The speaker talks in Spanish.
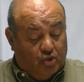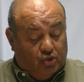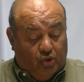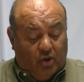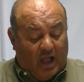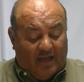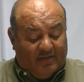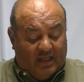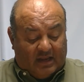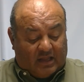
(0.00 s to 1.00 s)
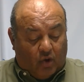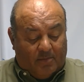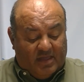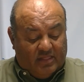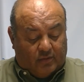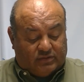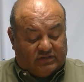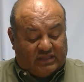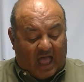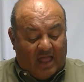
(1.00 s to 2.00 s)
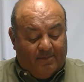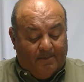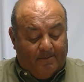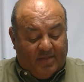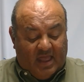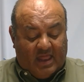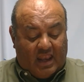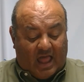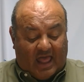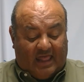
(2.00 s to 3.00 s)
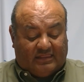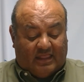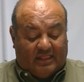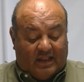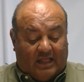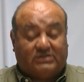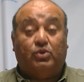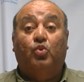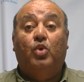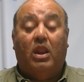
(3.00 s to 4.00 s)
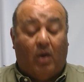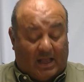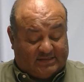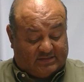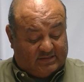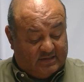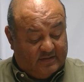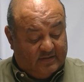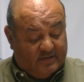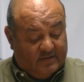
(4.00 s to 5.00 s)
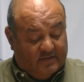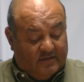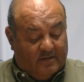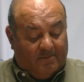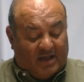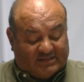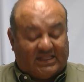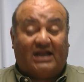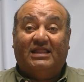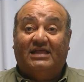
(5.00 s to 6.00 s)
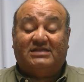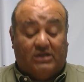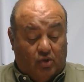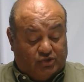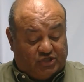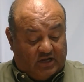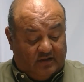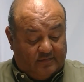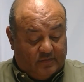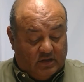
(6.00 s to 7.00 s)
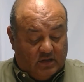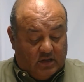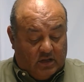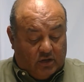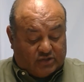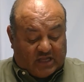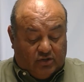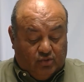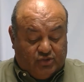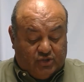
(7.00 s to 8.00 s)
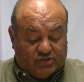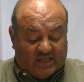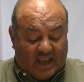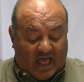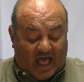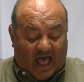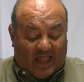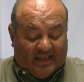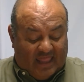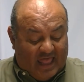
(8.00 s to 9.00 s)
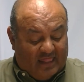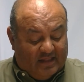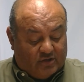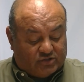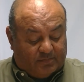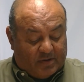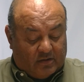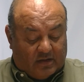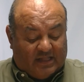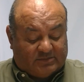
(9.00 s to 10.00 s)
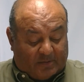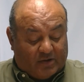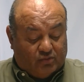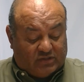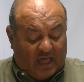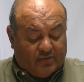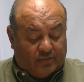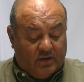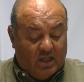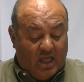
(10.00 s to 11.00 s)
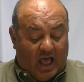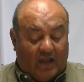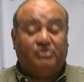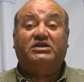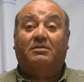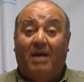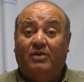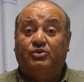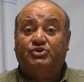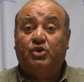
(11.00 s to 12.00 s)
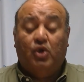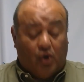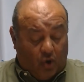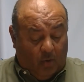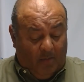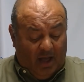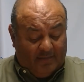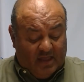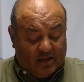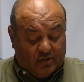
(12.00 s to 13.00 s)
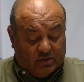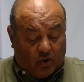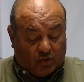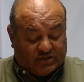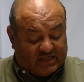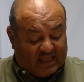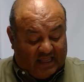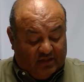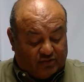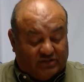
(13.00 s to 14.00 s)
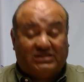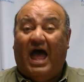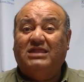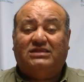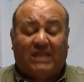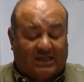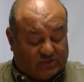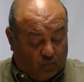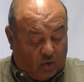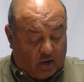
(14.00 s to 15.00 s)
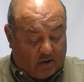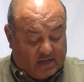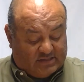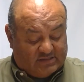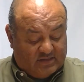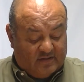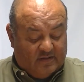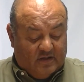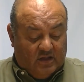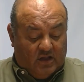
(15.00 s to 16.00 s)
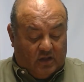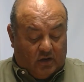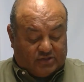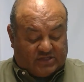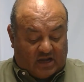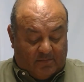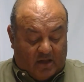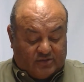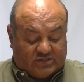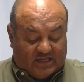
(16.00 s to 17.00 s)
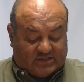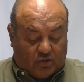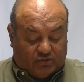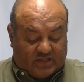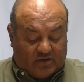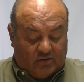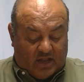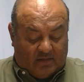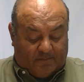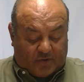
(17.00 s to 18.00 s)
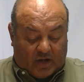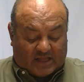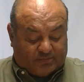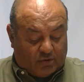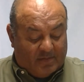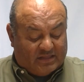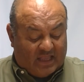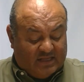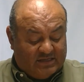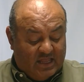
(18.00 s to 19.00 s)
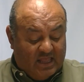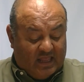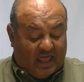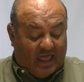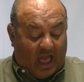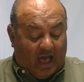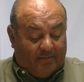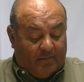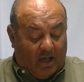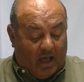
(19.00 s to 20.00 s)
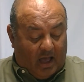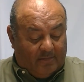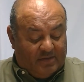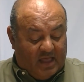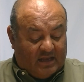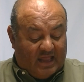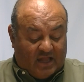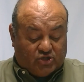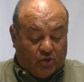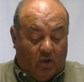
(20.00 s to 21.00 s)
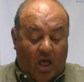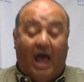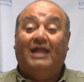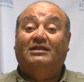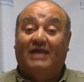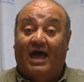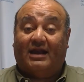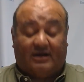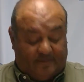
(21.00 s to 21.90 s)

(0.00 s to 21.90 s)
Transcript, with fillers: Nunca habían comido tan bien la gente de las Uloas. Más tarde esa noche, los anuncios de la aldea de los les preguntaron a los hermanos cómo habían conseguido tantas wateries. Los hermanos les contaron las prometas que habían hecho al dar.